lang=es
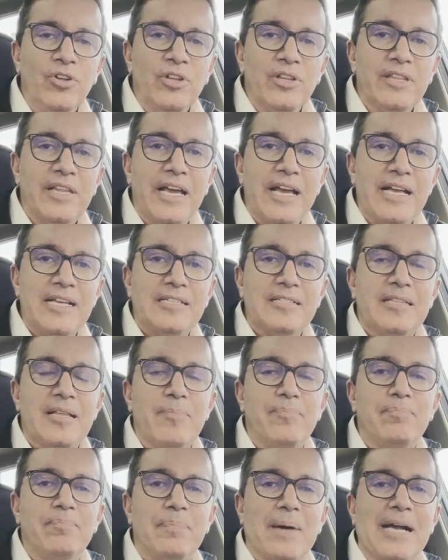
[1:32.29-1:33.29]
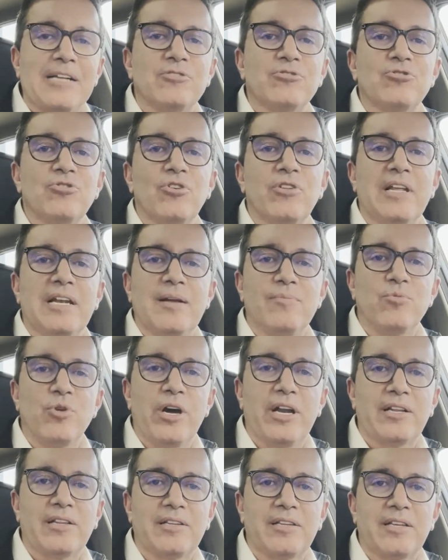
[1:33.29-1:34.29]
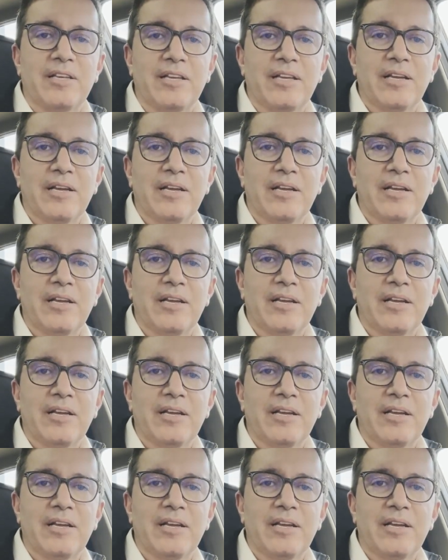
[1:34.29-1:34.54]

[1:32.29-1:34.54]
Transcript: de este paso de la muerte.